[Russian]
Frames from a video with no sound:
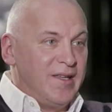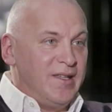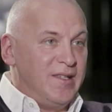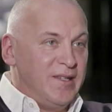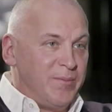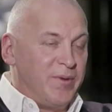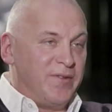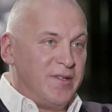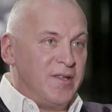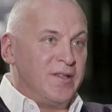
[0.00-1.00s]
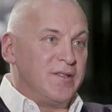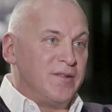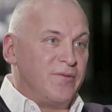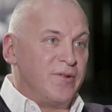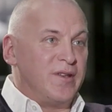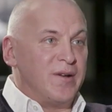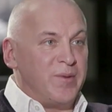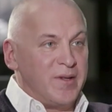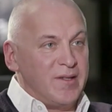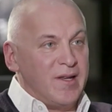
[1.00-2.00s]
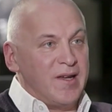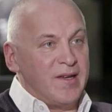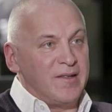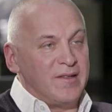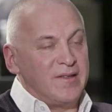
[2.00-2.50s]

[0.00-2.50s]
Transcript: И их поведение сегодня определяет